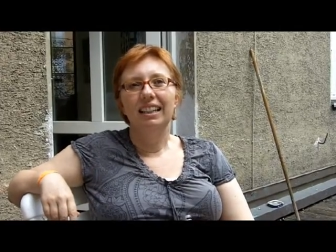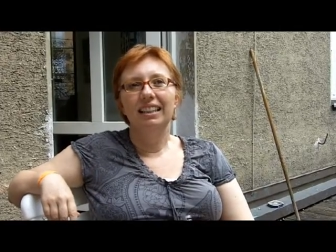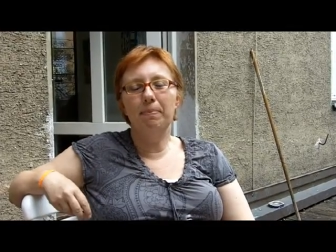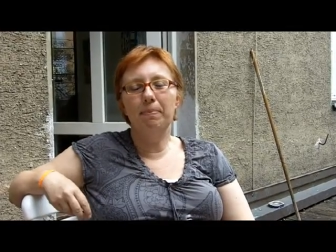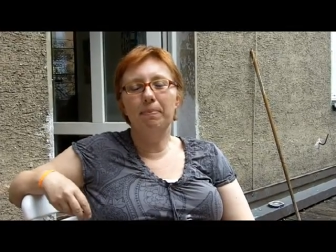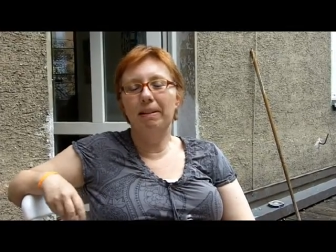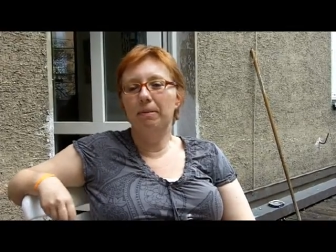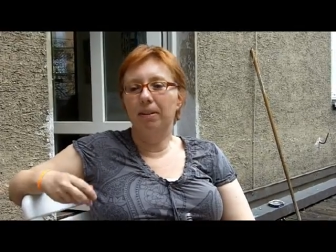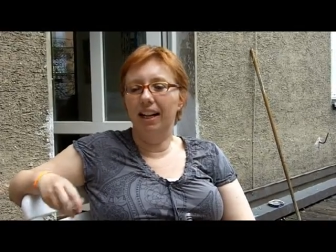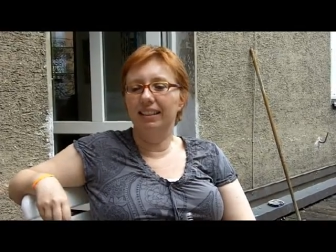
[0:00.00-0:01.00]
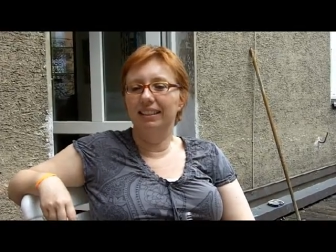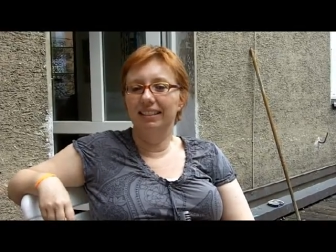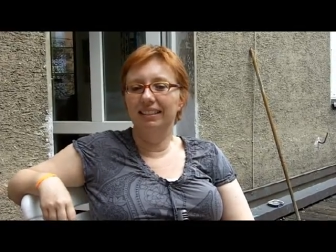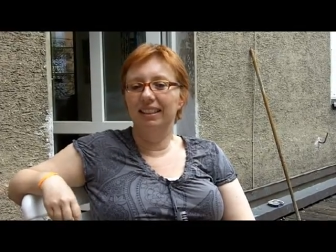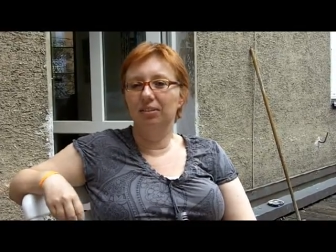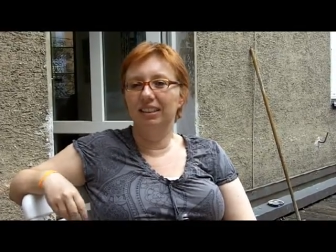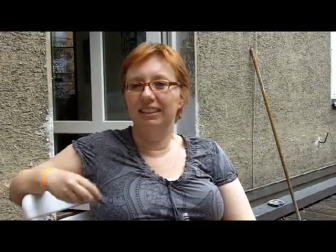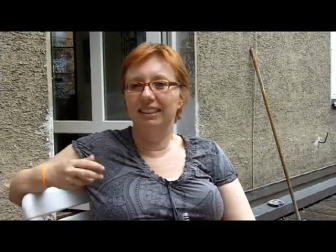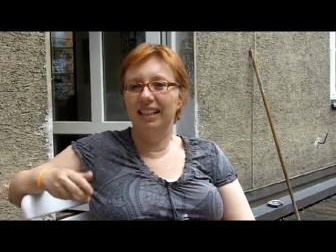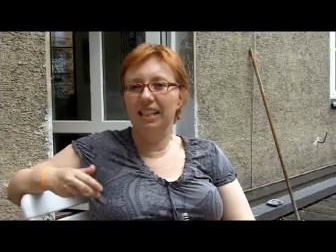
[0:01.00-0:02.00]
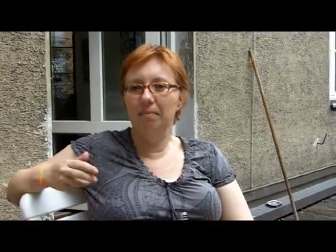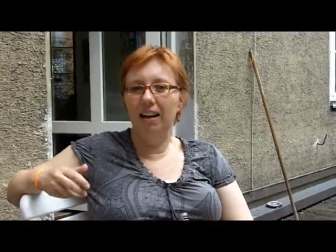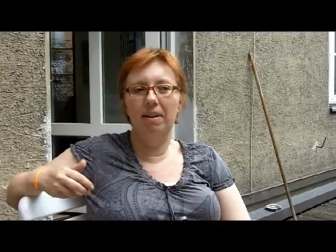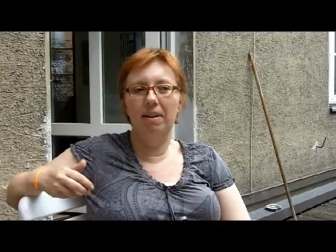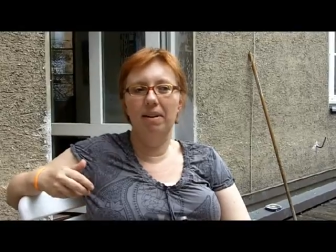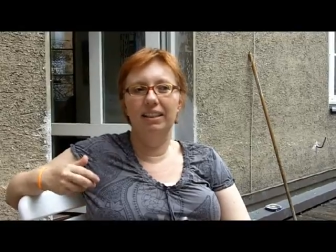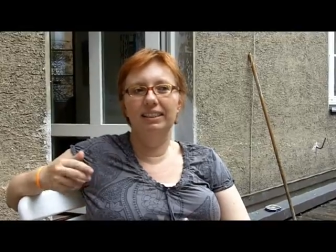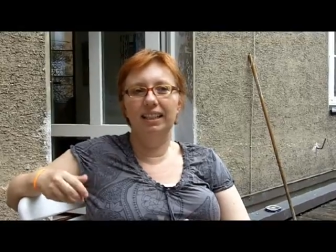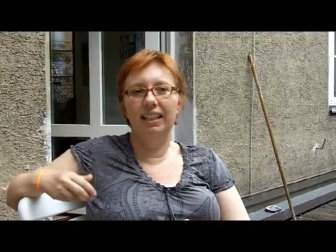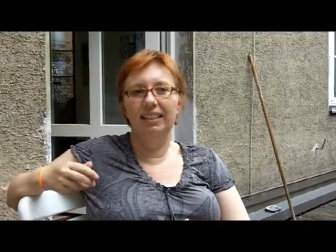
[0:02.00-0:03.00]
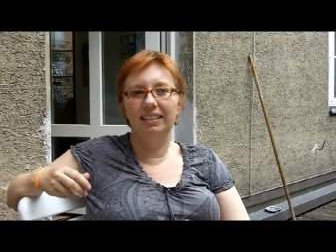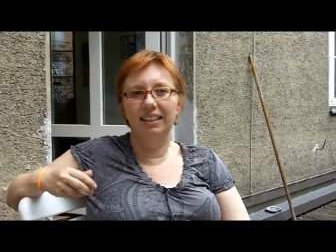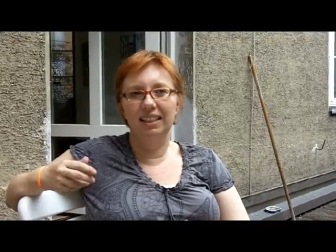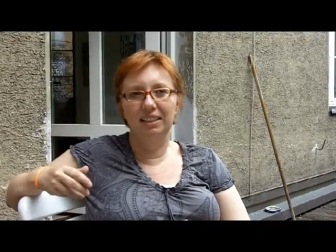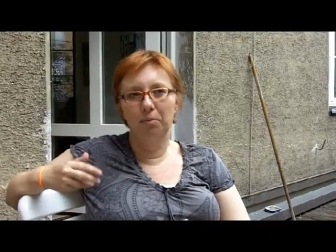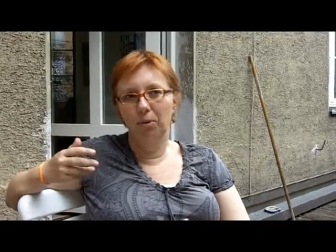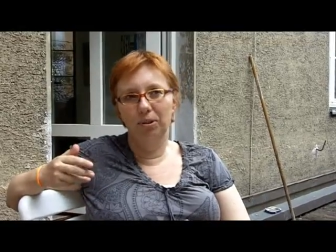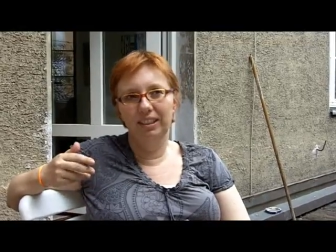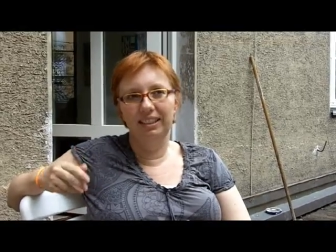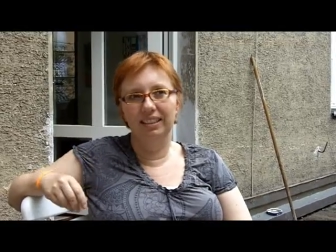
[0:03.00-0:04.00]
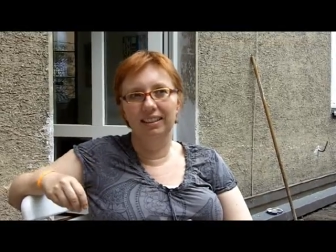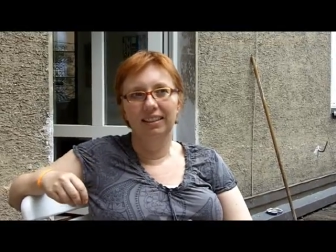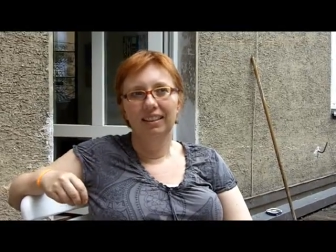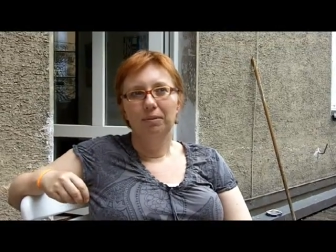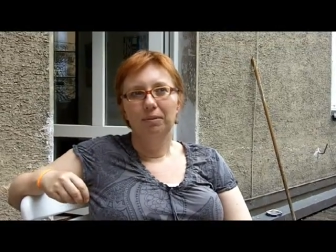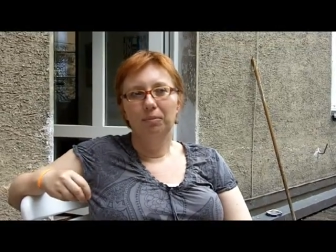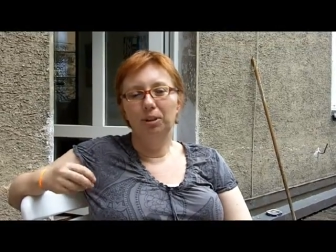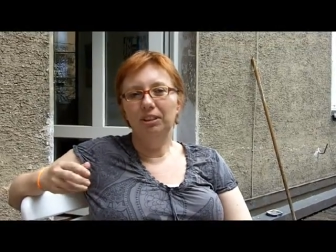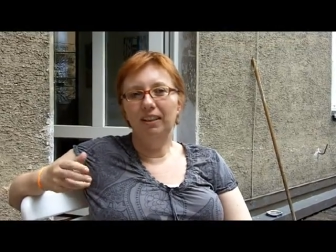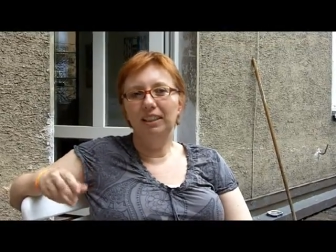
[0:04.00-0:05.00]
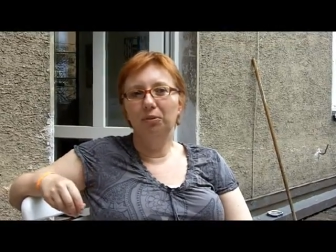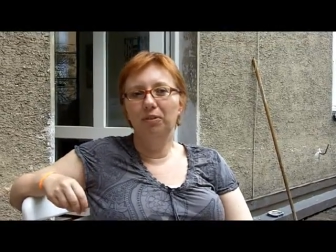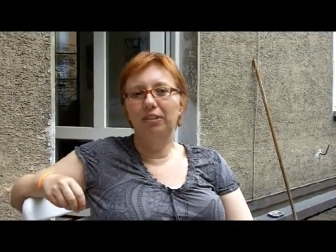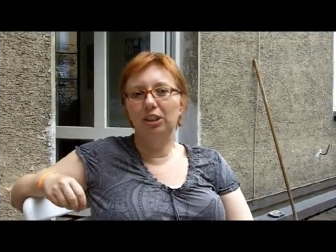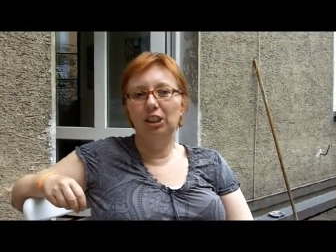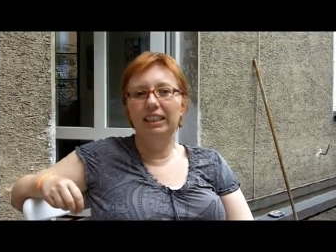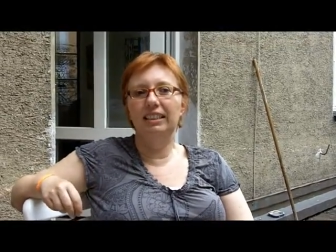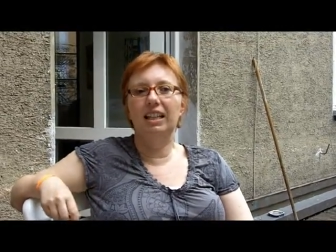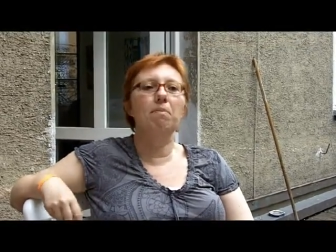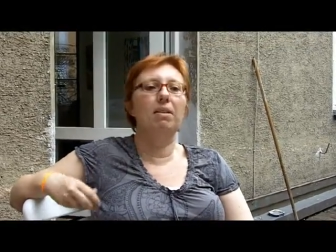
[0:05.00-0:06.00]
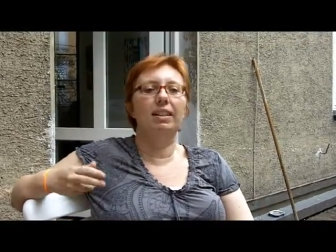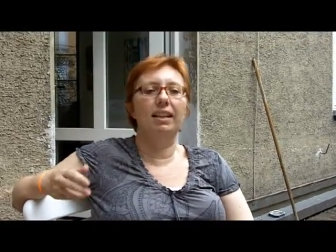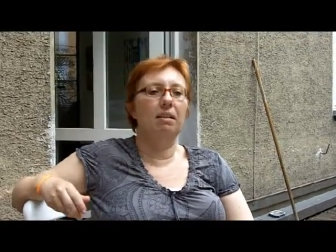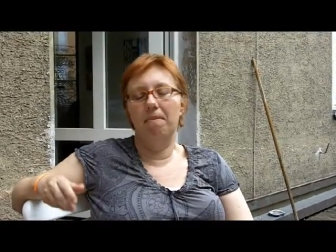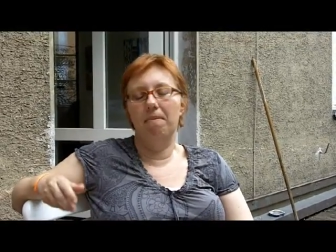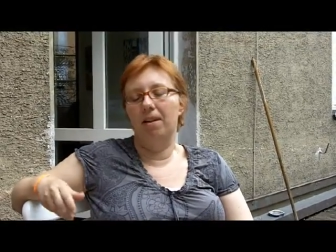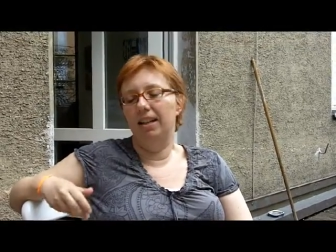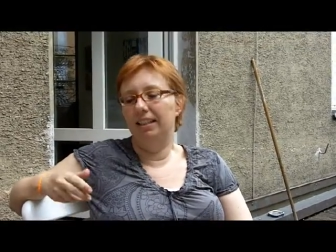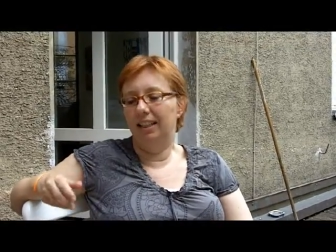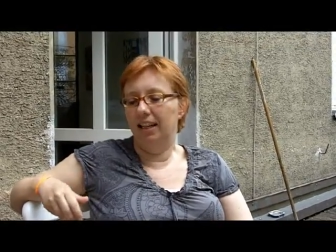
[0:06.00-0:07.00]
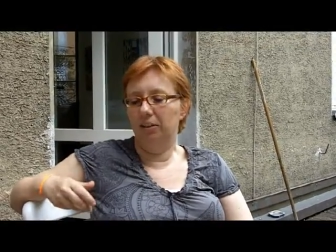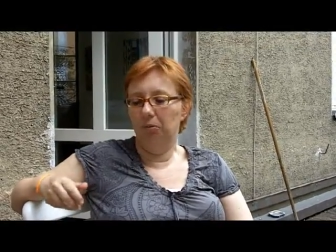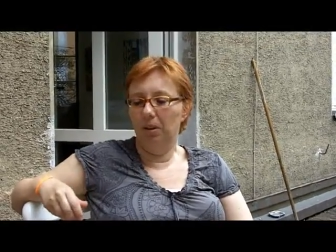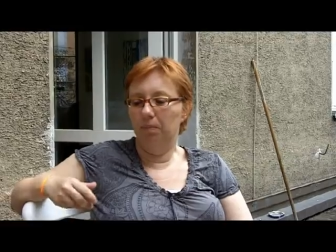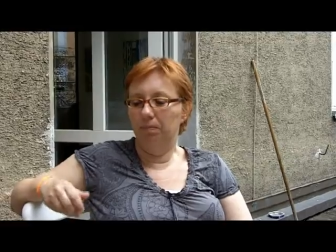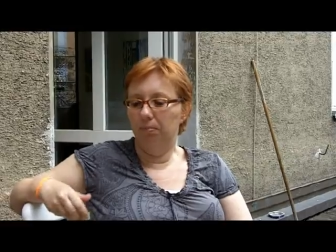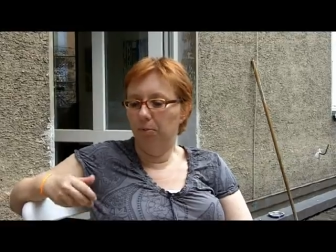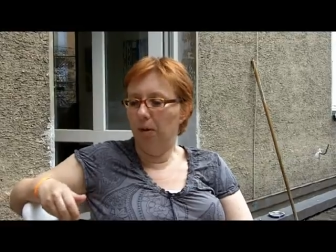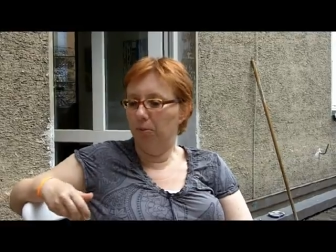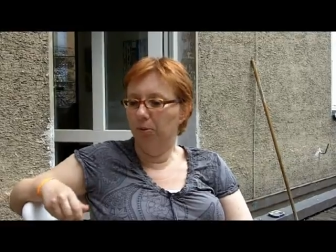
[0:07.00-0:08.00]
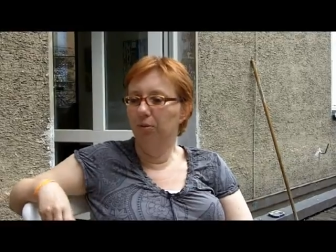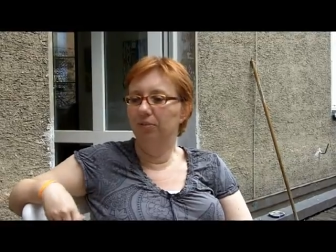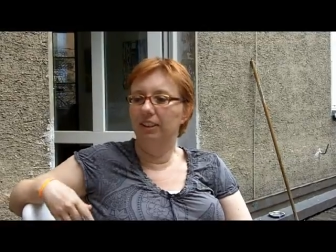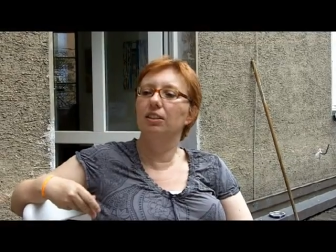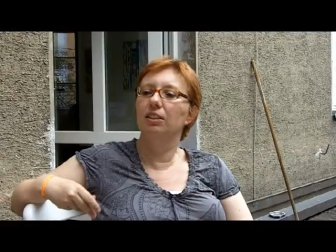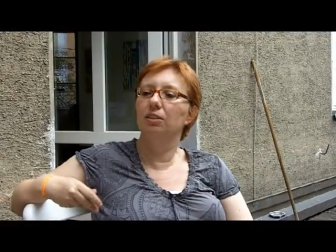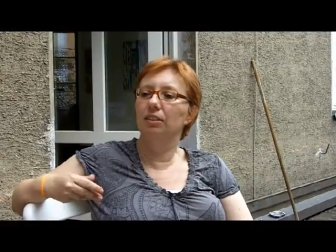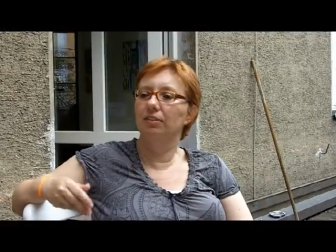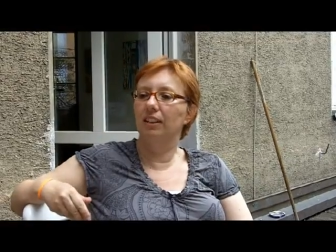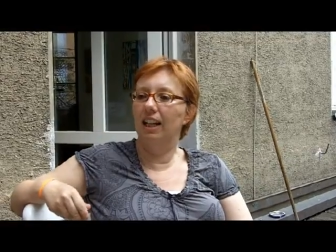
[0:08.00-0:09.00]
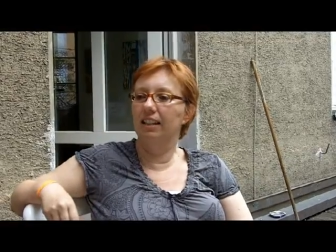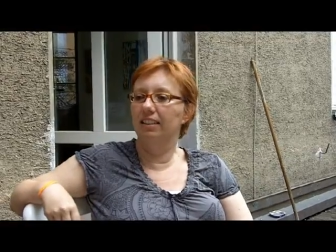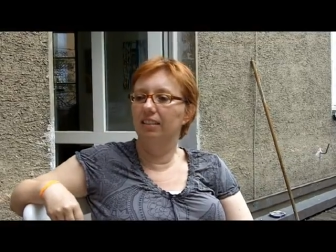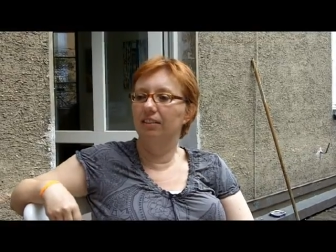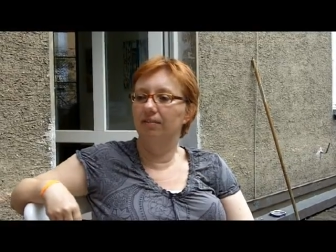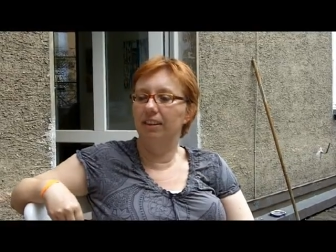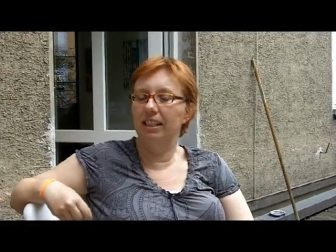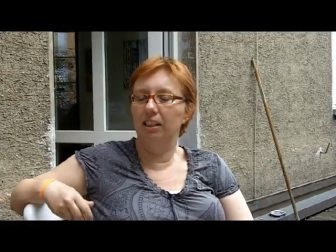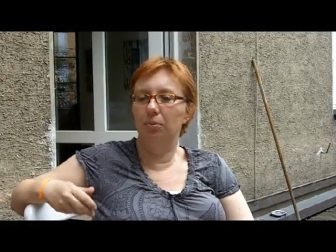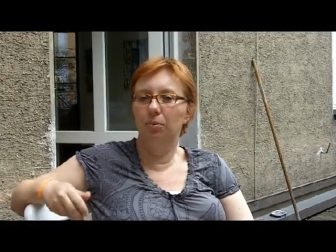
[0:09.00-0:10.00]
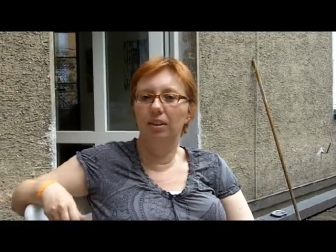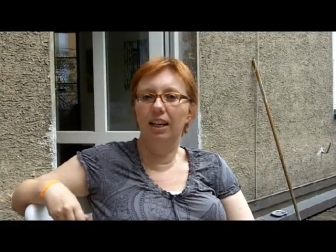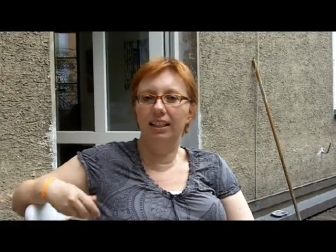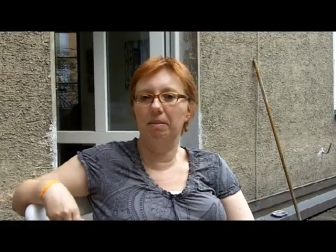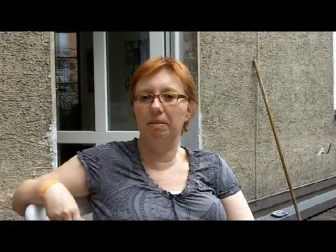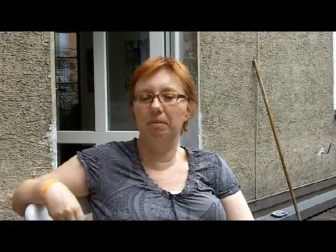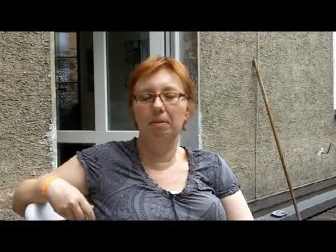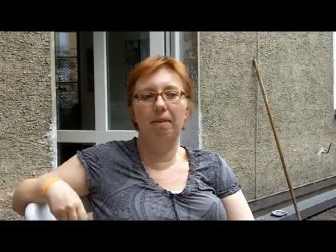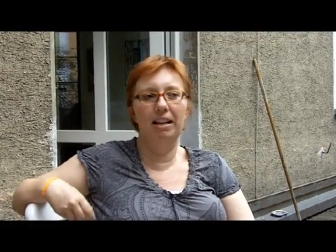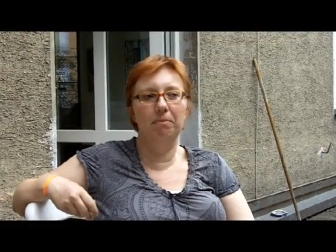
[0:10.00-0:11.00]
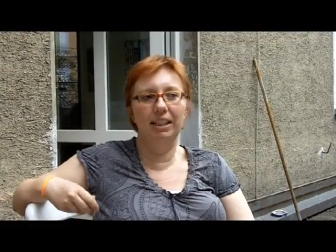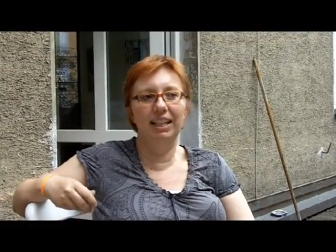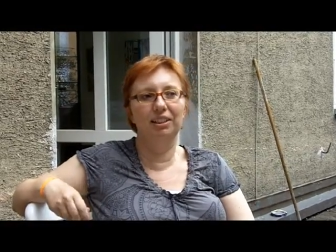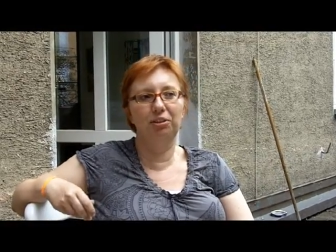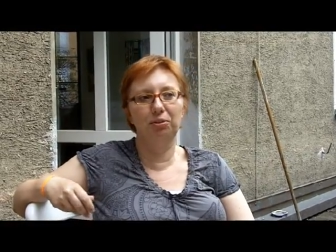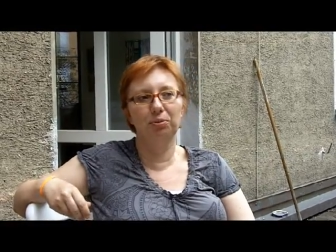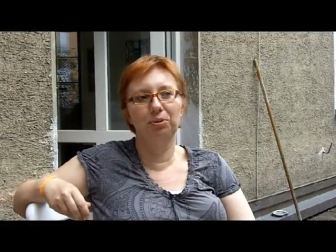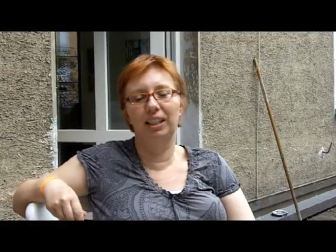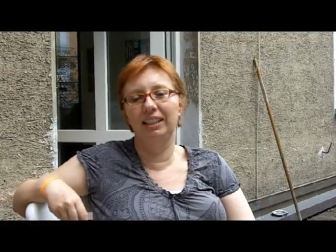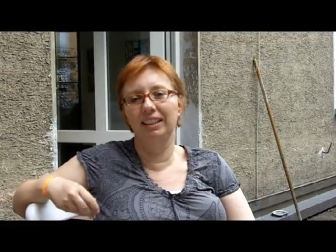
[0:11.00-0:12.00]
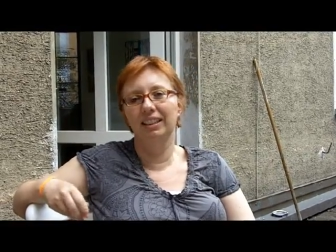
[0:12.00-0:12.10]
ist erstmal eine Praxis. Also das ist erstmal, wenn man es als, als eine mögliche Motivation versteht, kann man das erstmal im Alltag über überprüfen. Ne? Also die Frage, was ich tue, hat das was mit meinem Begehren zu tun oder nicht,